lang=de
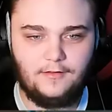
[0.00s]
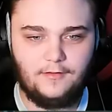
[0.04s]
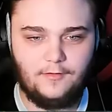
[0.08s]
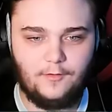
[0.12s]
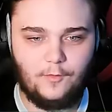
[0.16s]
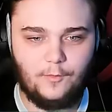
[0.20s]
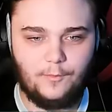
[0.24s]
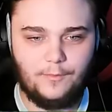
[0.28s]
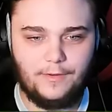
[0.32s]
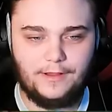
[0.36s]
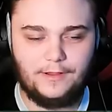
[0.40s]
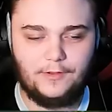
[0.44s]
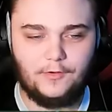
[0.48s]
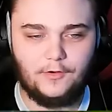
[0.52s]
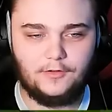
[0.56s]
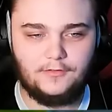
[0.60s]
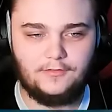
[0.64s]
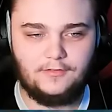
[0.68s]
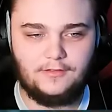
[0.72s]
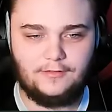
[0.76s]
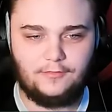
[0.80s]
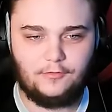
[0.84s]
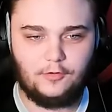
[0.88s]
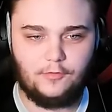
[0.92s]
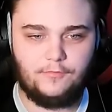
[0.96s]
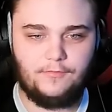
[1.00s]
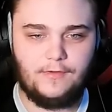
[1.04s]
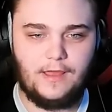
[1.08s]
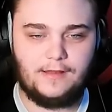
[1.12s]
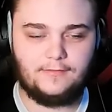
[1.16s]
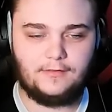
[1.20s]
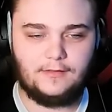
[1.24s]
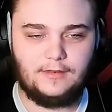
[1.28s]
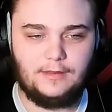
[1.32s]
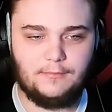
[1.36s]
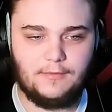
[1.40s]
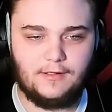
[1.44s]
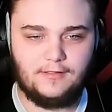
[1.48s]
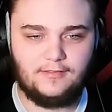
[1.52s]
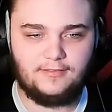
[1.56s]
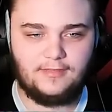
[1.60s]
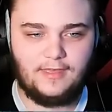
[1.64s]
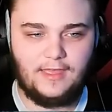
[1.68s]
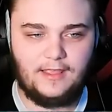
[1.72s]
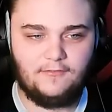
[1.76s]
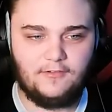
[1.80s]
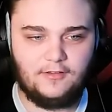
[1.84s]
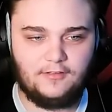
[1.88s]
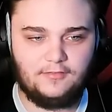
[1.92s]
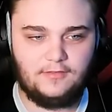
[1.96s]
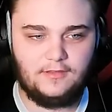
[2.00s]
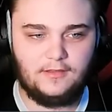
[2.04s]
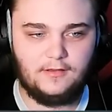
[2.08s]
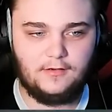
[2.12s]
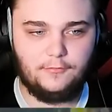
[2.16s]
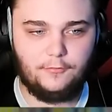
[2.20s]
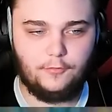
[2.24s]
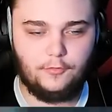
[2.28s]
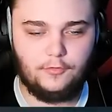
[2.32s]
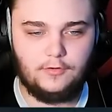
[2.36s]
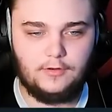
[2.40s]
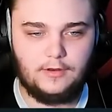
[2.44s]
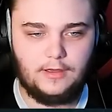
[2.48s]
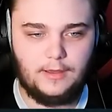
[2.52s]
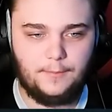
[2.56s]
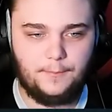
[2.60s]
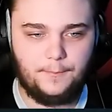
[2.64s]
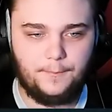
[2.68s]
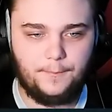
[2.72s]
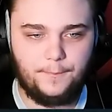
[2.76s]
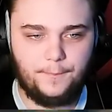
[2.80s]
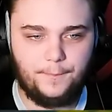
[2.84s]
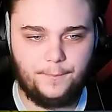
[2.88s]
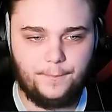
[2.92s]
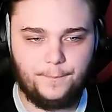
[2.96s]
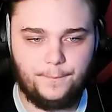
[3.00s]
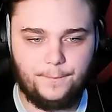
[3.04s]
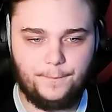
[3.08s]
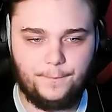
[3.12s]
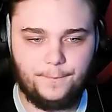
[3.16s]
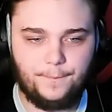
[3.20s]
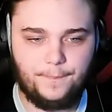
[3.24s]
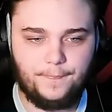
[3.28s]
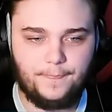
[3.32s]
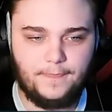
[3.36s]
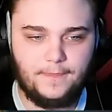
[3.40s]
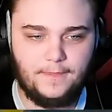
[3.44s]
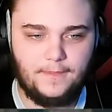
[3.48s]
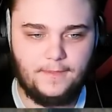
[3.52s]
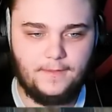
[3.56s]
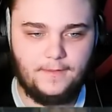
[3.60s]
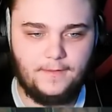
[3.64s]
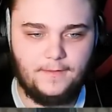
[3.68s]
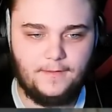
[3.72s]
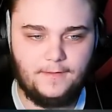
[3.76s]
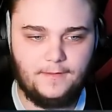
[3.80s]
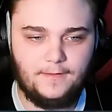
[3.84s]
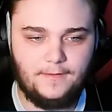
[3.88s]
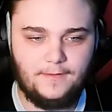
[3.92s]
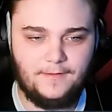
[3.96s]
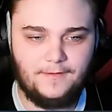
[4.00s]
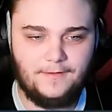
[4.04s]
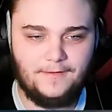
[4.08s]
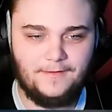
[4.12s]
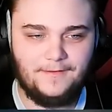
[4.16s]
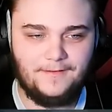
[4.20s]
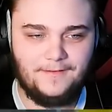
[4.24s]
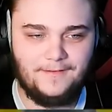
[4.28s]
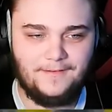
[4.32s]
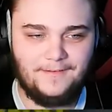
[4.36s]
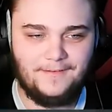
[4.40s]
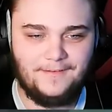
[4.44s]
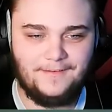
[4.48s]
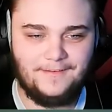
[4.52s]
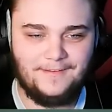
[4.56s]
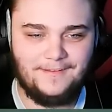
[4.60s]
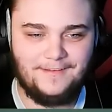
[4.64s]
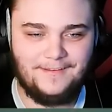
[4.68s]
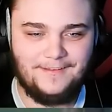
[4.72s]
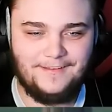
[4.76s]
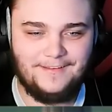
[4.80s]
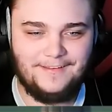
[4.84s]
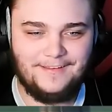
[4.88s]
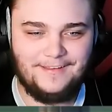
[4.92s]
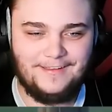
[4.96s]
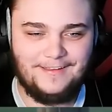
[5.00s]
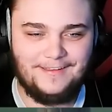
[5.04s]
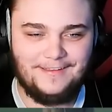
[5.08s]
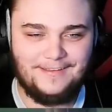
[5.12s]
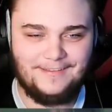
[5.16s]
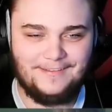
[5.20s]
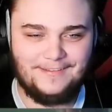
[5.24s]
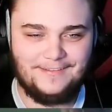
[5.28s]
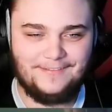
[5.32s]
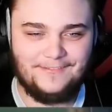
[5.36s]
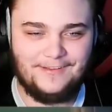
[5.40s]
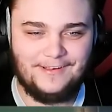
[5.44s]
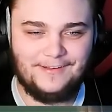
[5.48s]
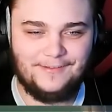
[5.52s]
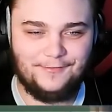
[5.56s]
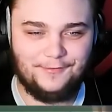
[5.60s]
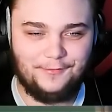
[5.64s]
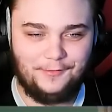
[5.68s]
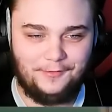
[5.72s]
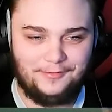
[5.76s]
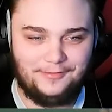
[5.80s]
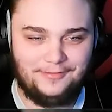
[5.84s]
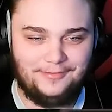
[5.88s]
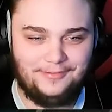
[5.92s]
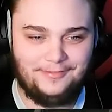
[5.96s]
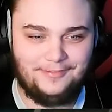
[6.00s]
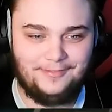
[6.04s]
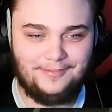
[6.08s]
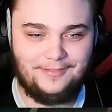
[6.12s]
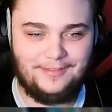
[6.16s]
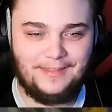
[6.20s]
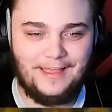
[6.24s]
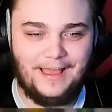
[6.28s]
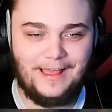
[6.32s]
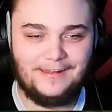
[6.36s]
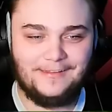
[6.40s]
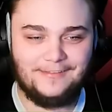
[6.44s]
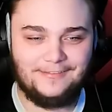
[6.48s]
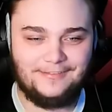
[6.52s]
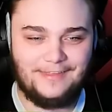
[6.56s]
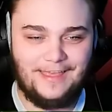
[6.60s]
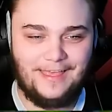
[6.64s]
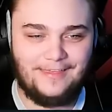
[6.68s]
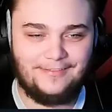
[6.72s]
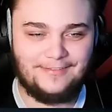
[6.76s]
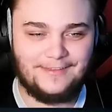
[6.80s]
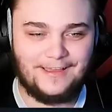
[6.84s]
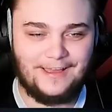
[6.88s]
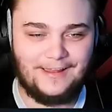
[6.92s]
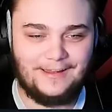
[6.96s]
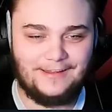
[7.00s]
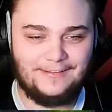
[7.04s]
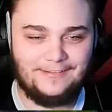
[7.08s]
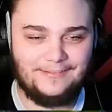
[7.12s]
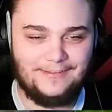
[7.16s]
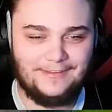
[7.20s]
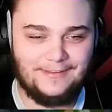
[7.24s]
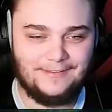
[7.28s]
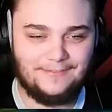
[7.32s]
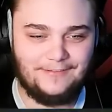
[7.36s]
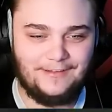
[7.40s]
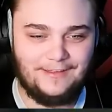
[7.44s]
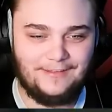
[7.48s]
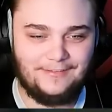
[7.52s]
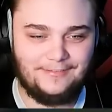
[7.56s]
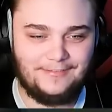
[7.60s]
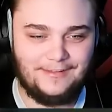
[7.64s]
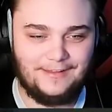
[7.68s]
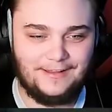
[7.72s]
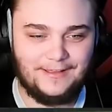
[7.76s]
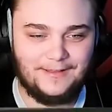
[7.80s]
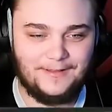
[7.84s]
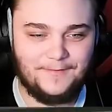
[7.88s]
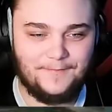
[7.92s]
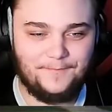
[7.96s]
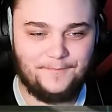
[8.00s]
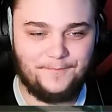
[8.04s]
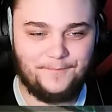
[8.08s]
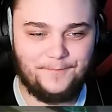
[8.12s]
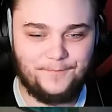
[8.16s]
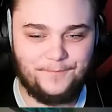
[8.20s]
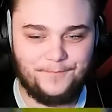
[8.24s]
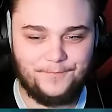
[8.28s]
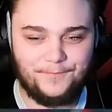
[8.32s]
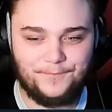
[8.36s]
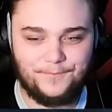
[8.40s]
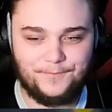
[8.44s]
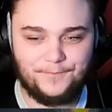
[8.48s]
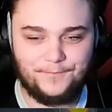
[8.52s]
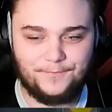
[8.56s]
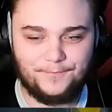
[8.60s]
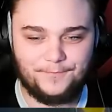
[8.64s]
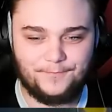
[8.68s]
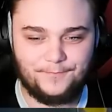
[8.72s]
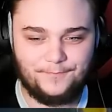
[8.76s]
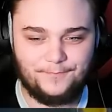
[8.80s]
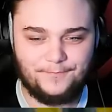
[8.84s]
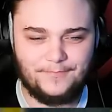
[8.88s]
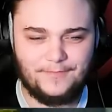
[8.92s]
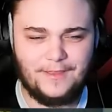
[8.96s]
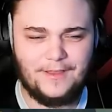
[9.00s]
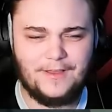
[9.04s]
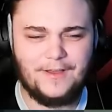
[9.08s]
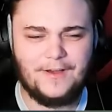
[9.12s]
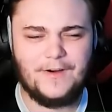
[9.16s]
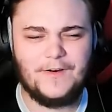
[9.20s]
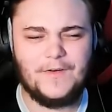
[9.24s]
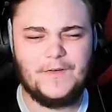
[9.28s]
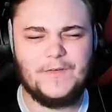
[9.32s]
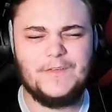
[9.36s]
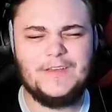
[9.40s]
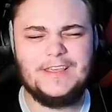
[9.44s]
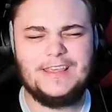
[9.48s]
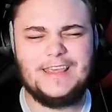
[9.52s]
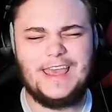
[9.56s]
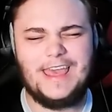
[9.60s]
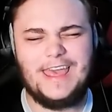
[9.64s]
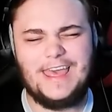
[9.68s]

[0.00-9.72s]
Oh mein Gott, das dürfen mir andere niemals zeigen, was wir hier gefunden haben. Hm, warum? Weil du sonst alles eskalatieren lässt, Digga. Ich bin runtergefallen. Oh yeah!